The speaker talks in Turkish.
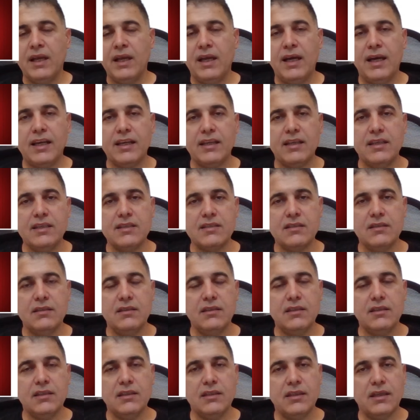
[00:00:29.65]

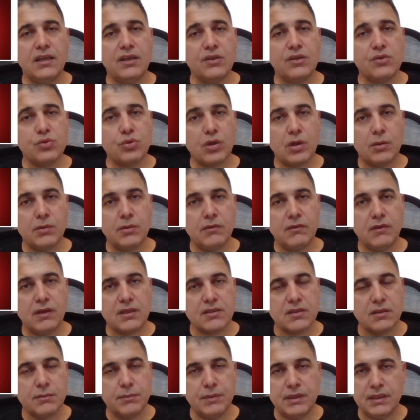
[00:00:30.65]
Herkesin iki tane çorabı
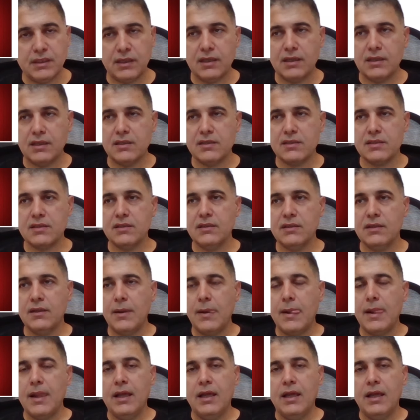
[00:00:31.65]
varsa bir tanesi,